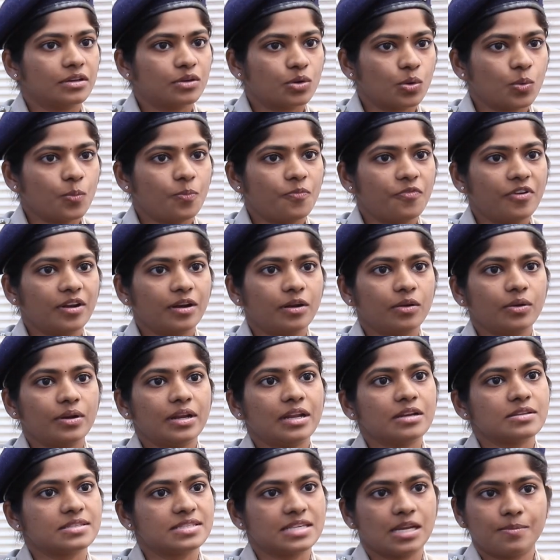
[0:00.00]
గ్రూప్ వన్లో
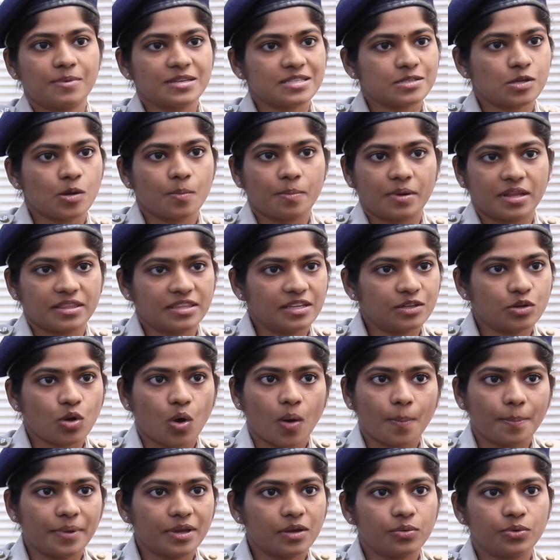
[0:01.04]
నేను సిలబస్లో ప్రతి
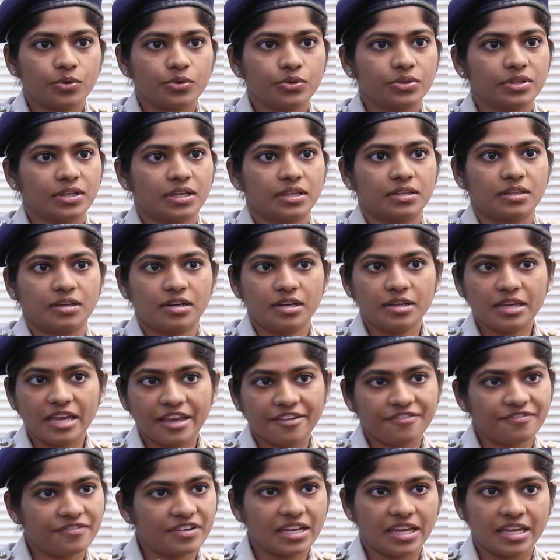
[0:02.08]
టాపిక్ ఉంటుంది కదండి
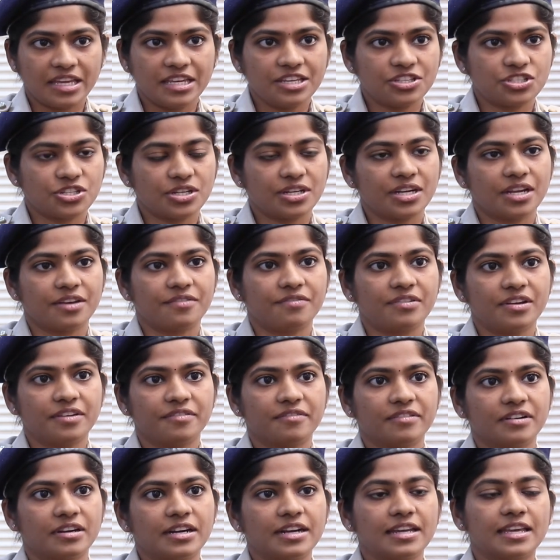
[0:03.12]
ఎవ్రీ ఈచ్ అండ్ ఎవ్రీ
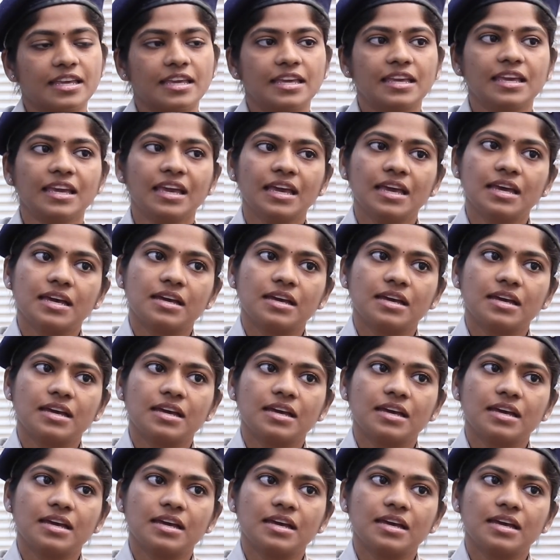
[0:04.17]
వర్డ్కి